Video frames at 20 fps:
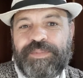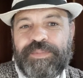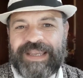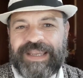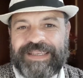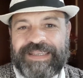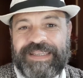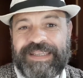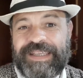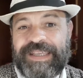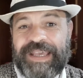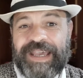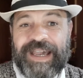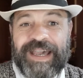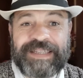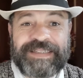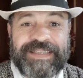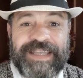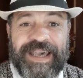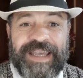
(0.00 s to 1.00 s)
aqui
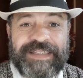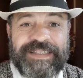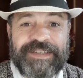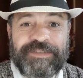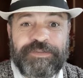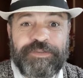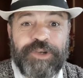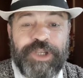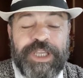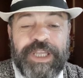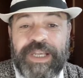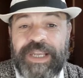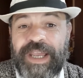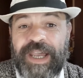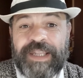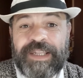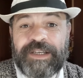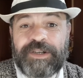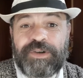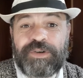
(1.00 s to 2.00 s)
a data foi
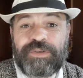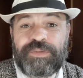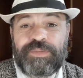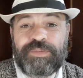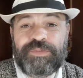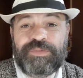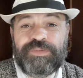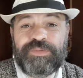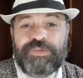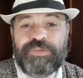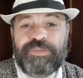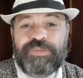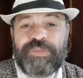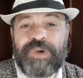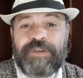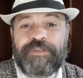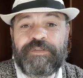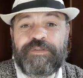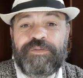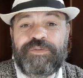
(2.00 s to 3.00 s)
criada com
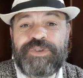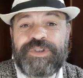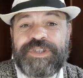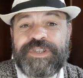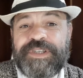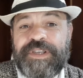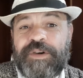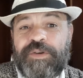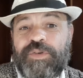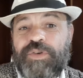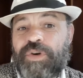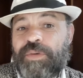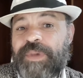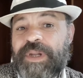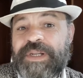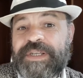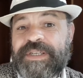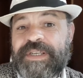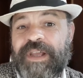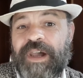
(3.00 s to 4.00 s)
uma função
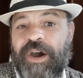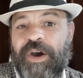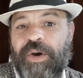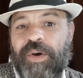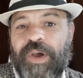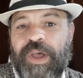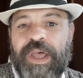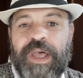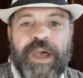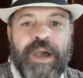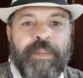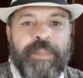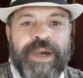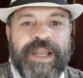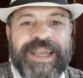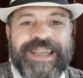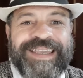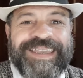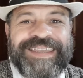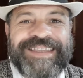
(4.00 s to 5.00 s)
comercial
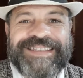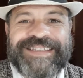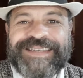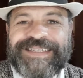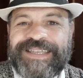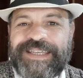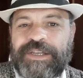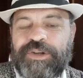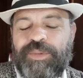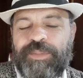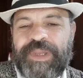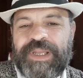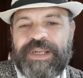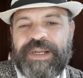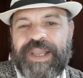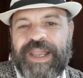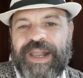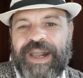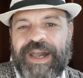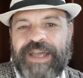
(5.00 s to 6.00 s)
para aquecer o
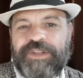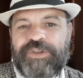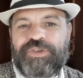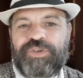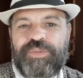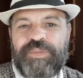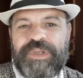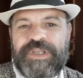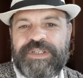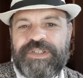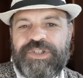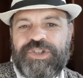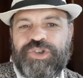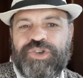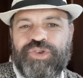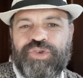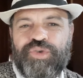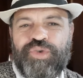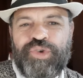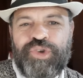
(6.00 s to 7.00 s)
mercado no mês de
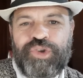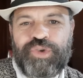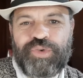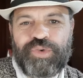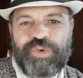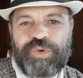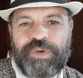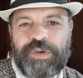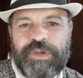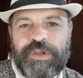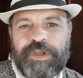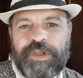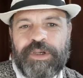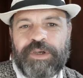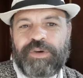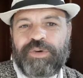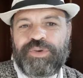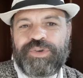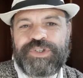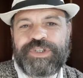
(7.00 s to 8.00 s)
junho,
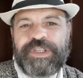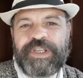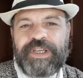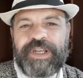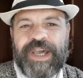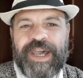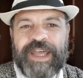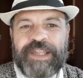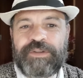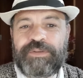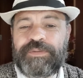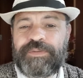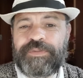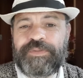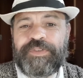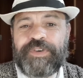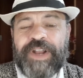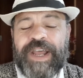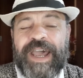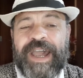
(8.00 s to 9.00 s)
considerado
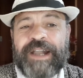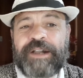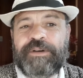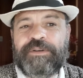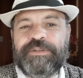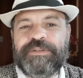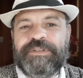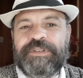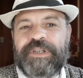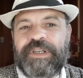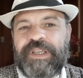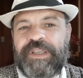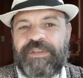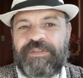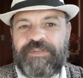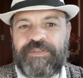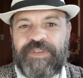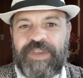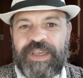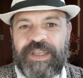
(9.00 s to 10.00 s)
fraco
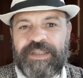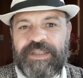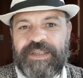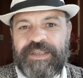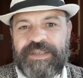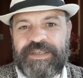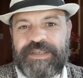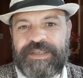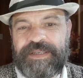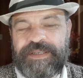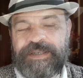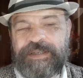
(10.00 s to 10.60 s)
em vendas.